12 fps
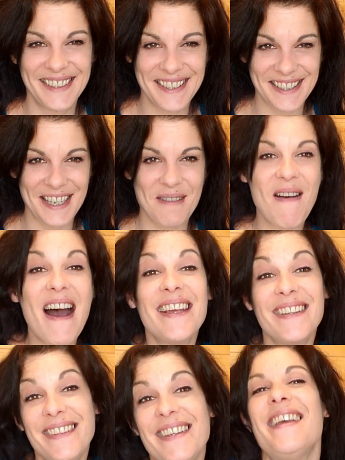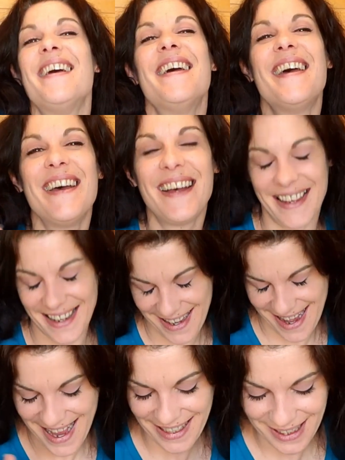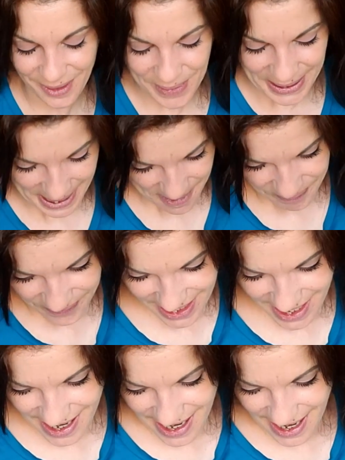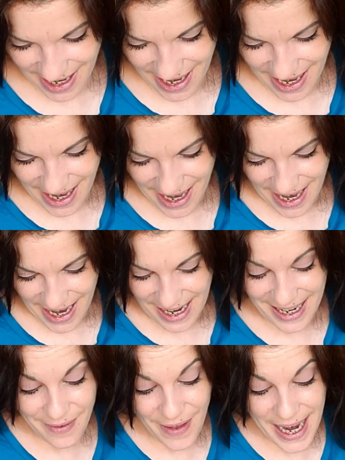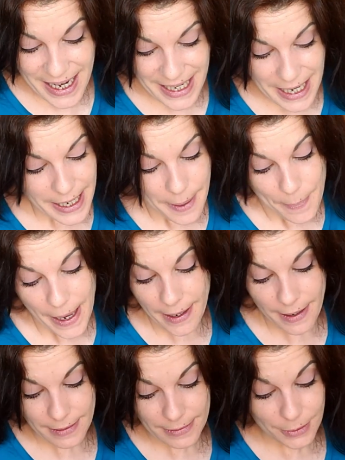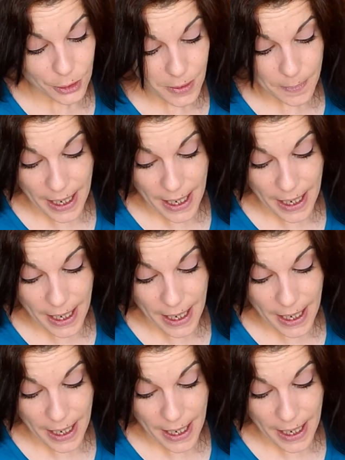ce qui m'a été inspiré. L'éveil n'est pas qu'une